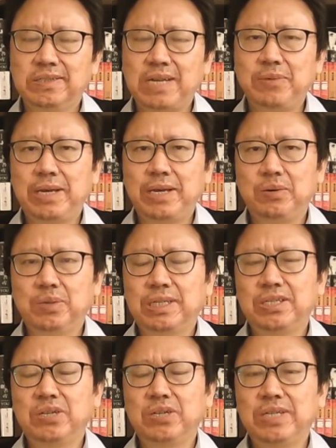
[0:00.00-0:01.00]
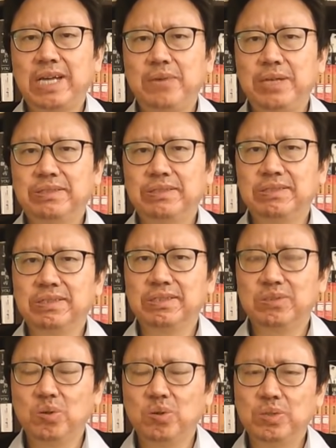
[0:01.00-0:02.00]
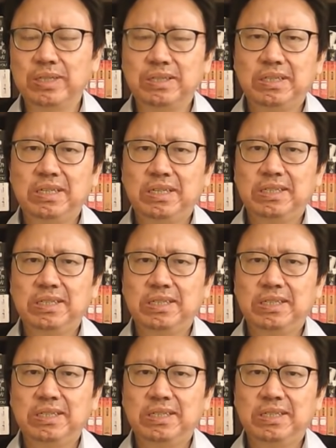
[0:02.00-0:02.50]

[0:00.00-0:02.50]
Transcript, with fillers: 但愿我的消息来源是错的。”